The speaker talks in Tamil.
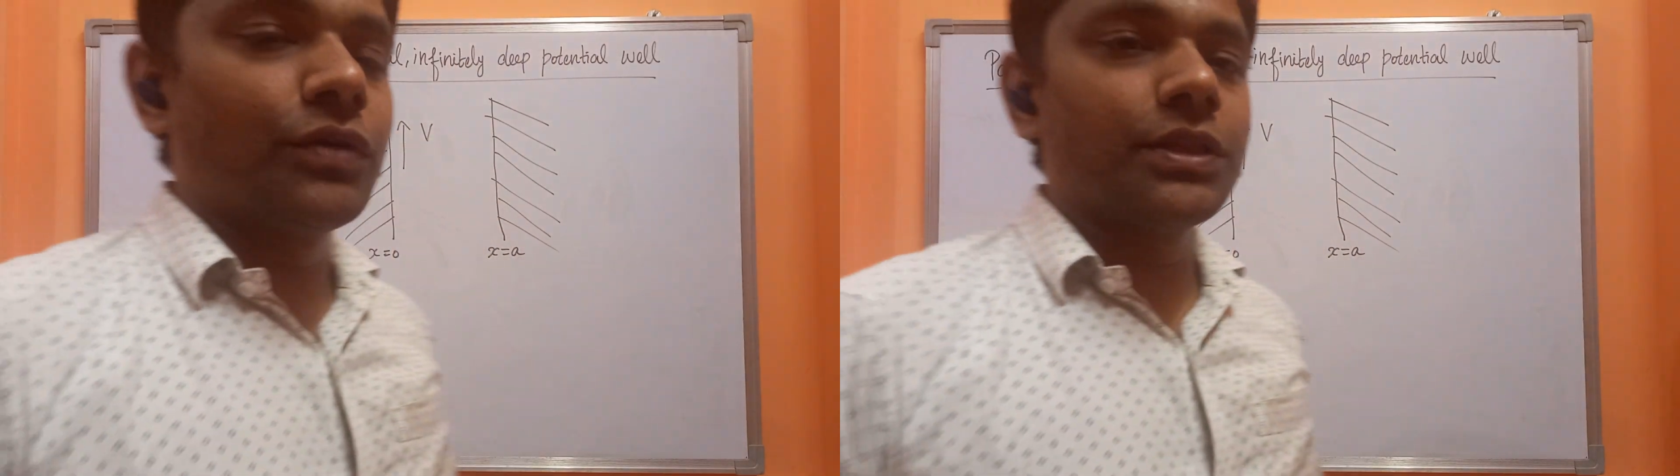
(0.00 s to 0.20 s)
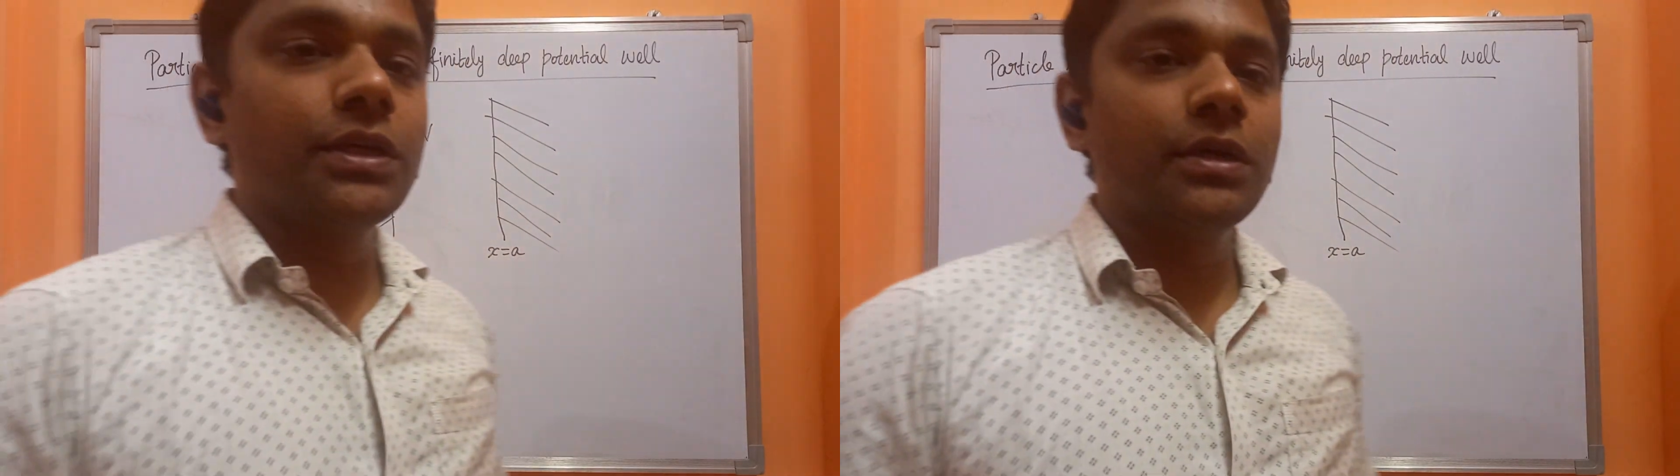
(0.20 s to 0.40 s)

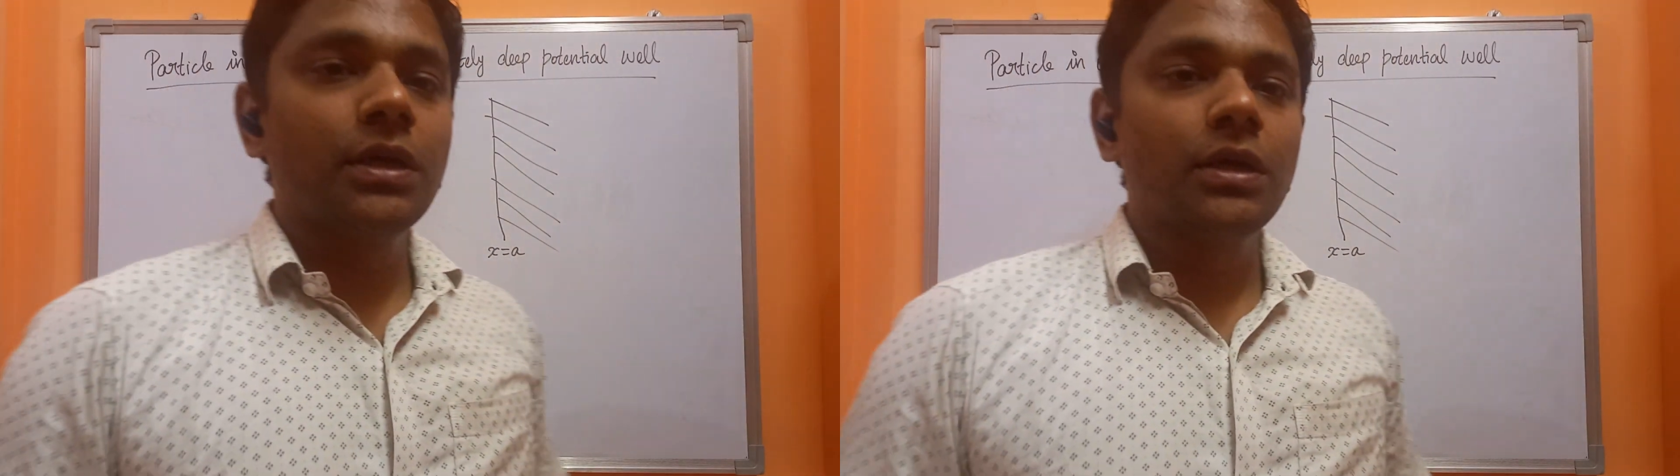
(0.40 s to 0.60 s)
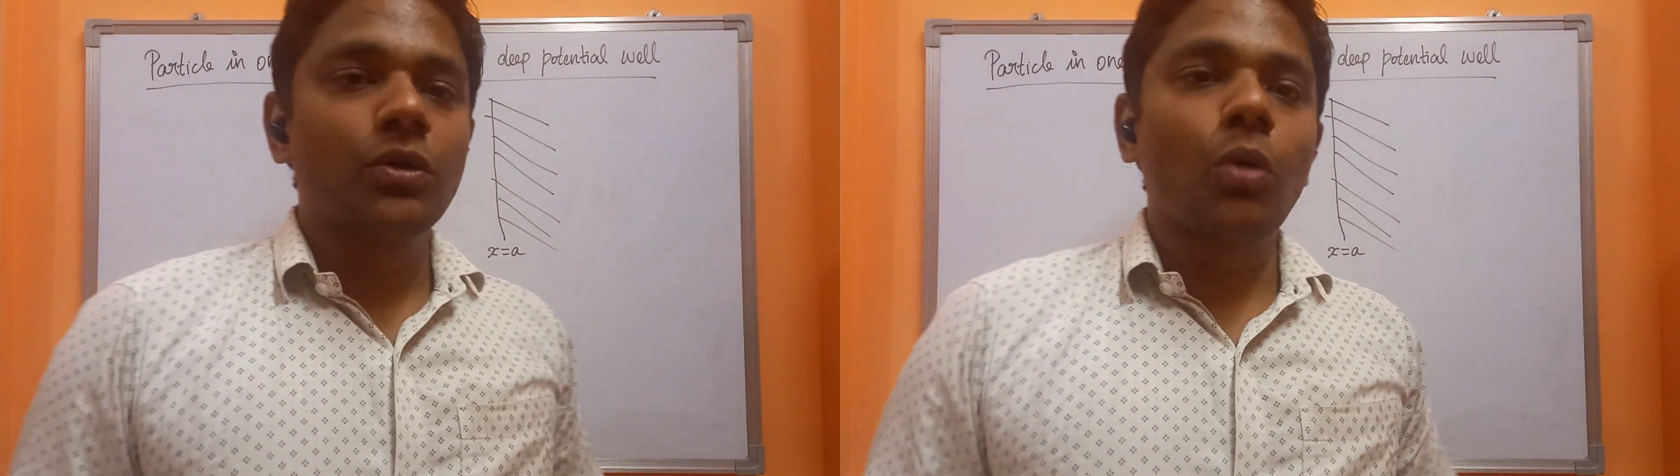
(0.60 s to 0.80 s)
வேல்யூ வந்து
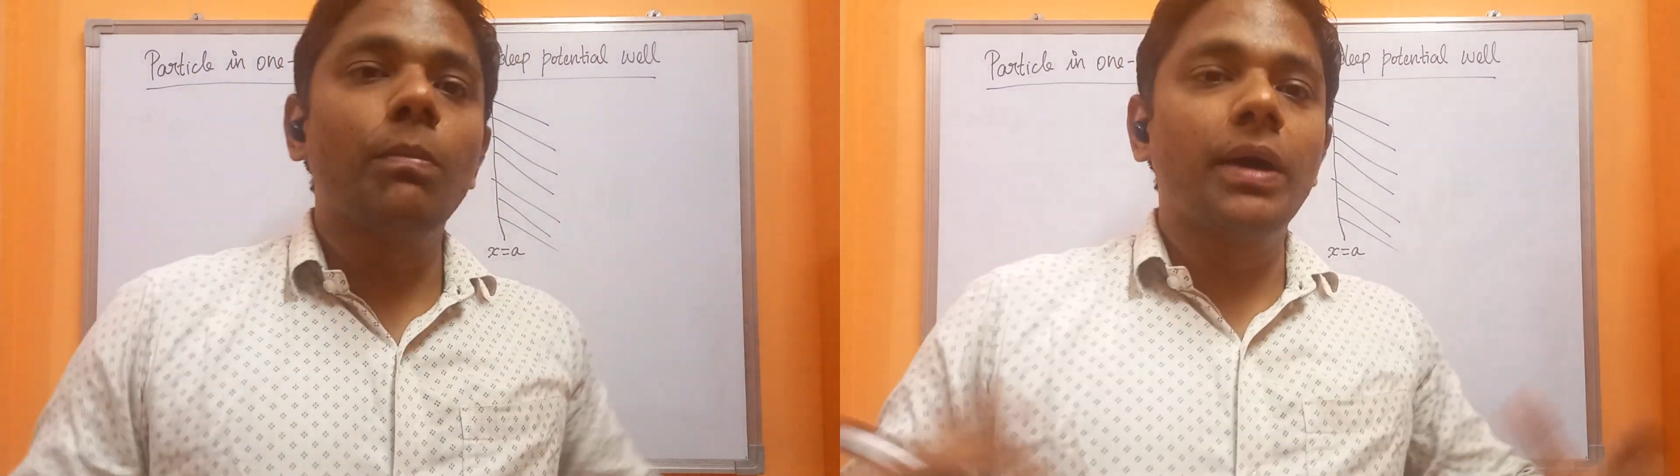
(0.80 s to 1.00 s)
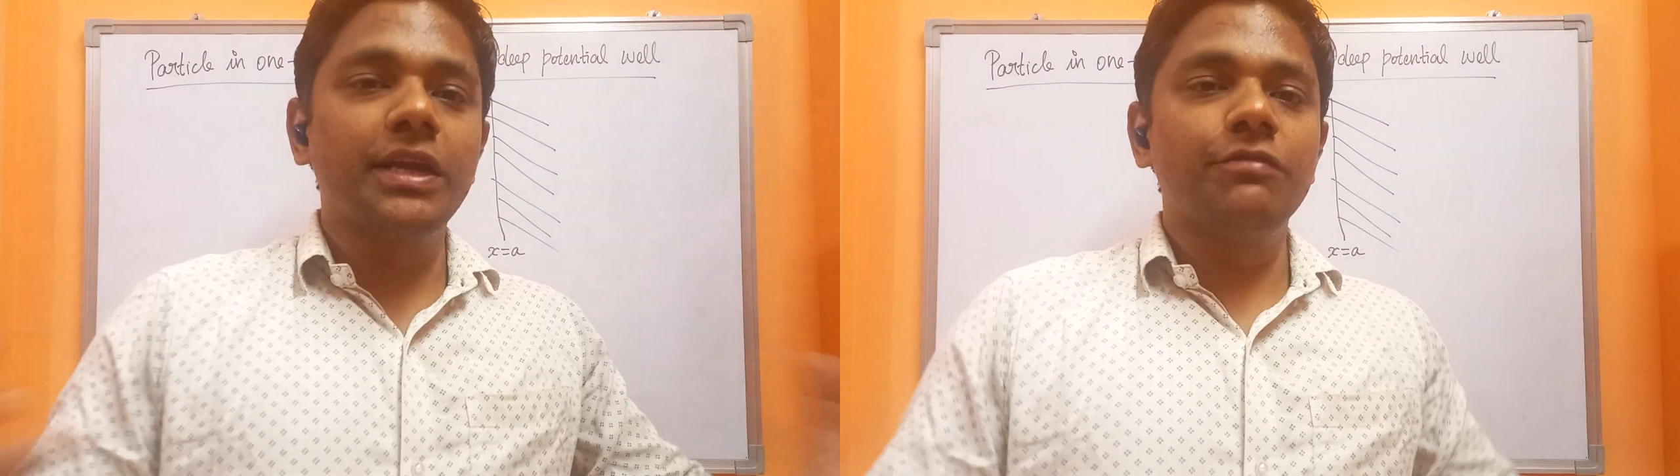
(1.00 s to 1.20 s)

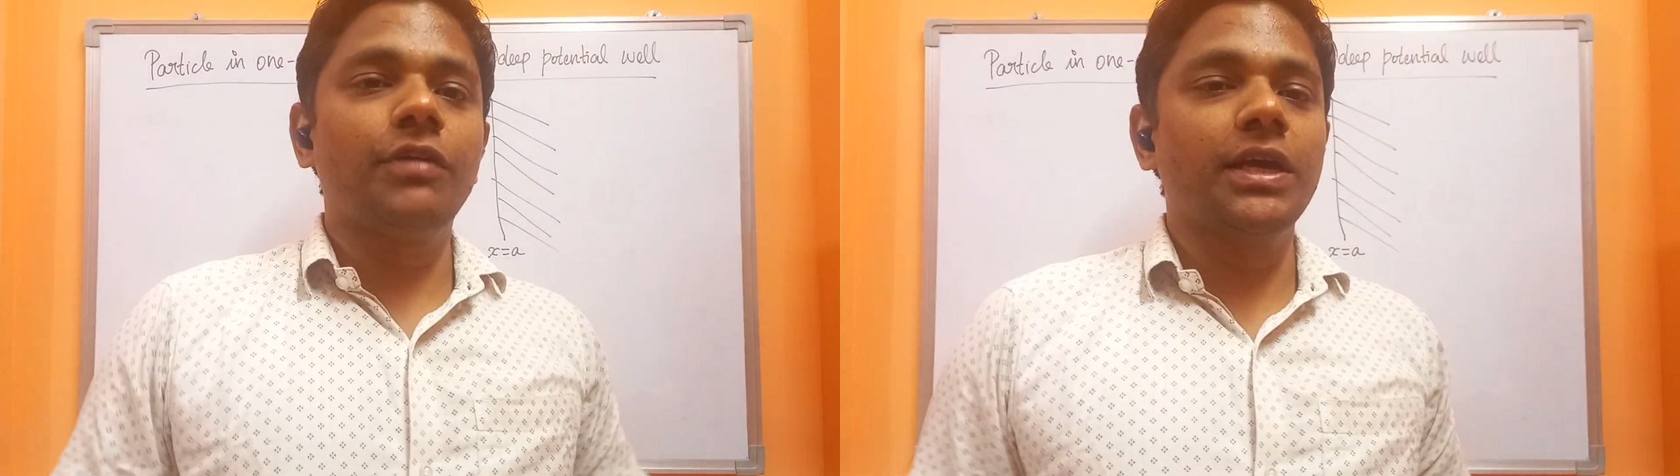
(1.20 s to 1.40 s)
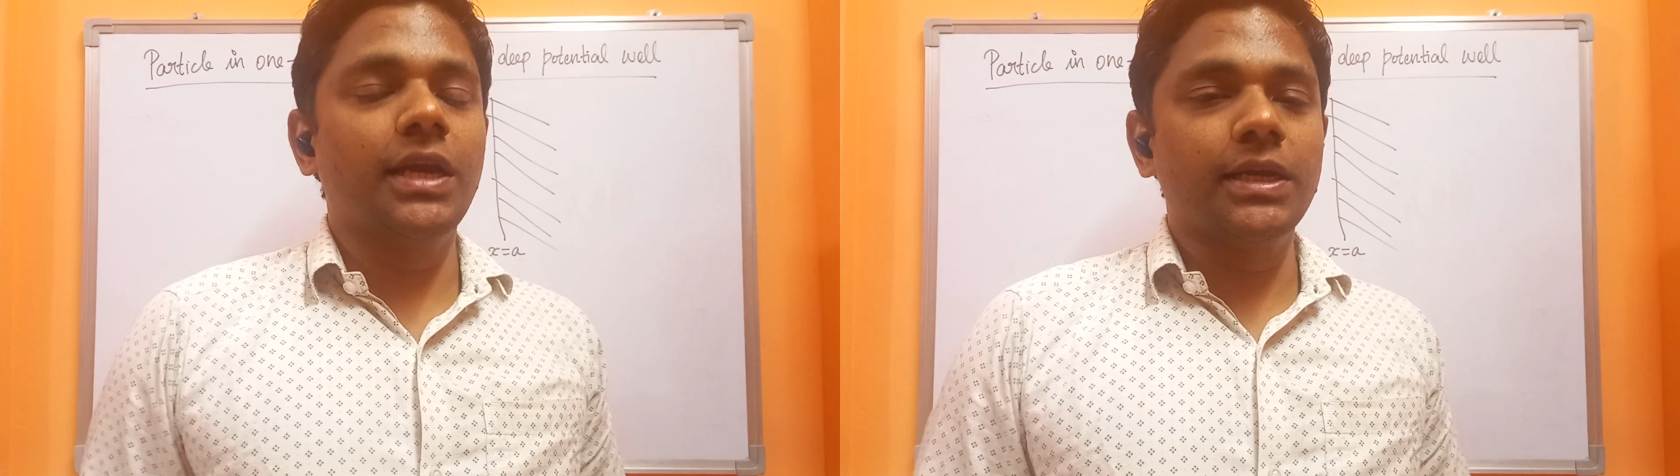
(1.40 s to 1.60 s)
ரொம்ப
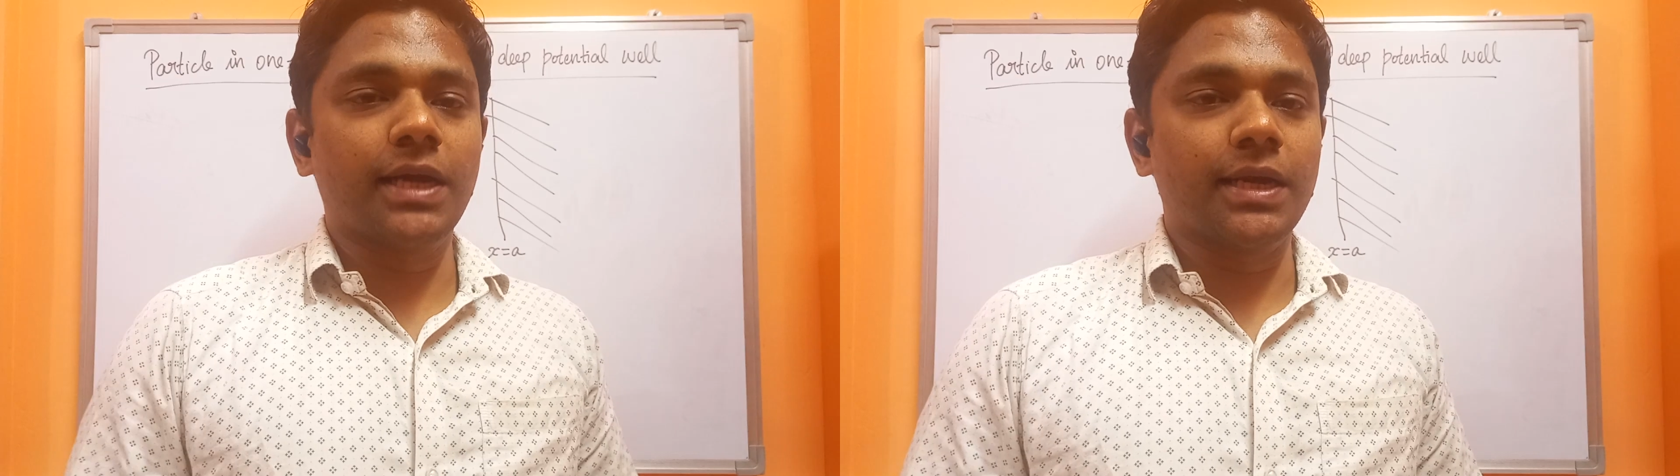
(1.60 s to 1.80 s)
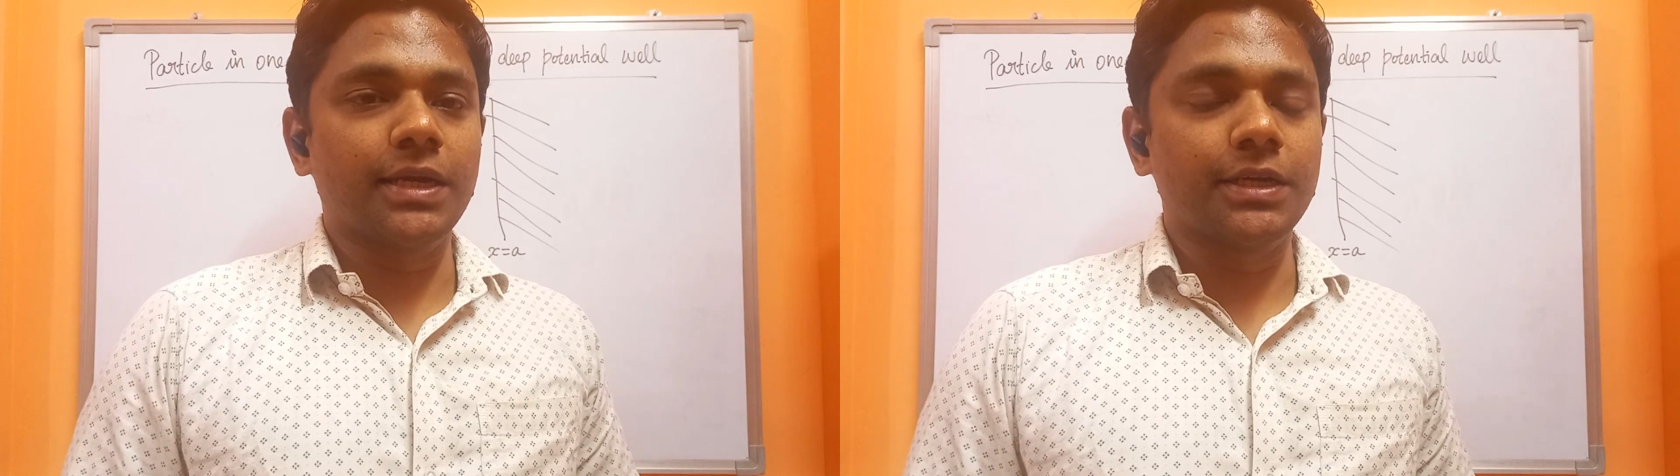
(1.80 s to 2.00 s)

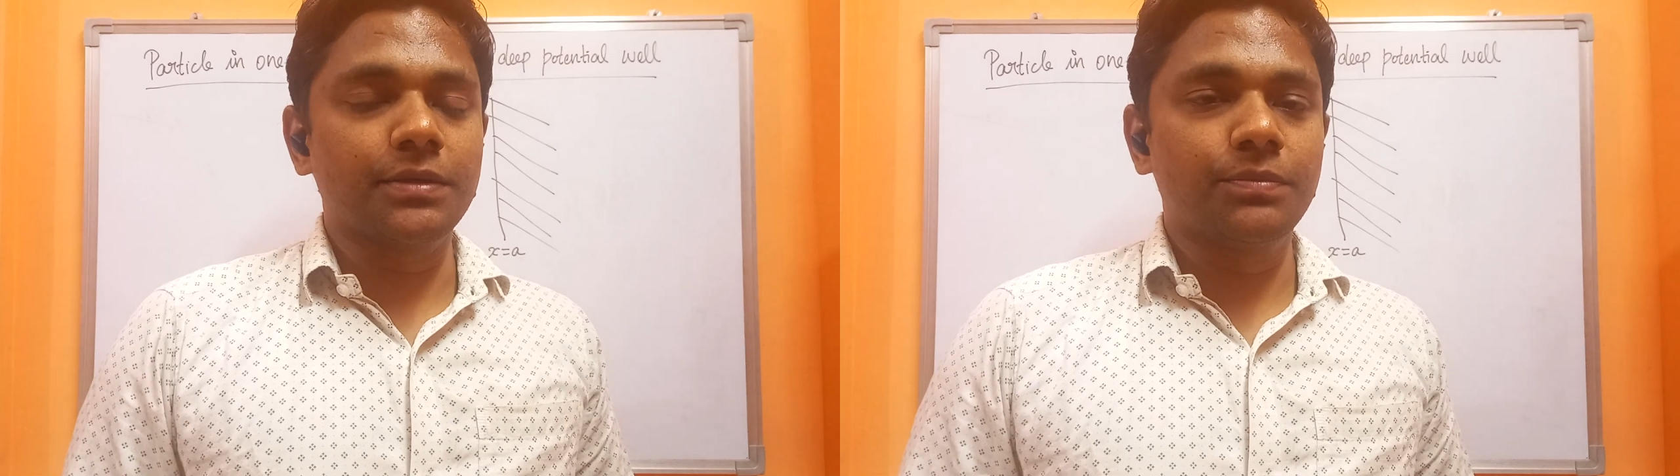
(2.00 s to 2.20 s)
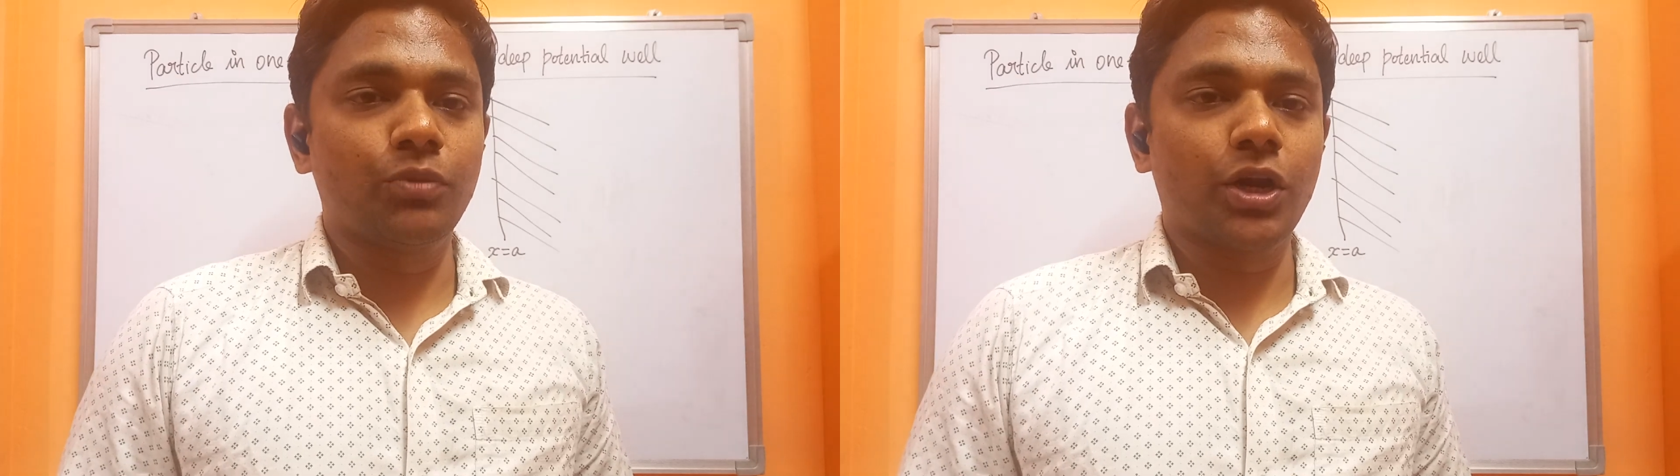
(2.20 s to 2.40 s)
இன்ஃபைனைட்டா இருக்கு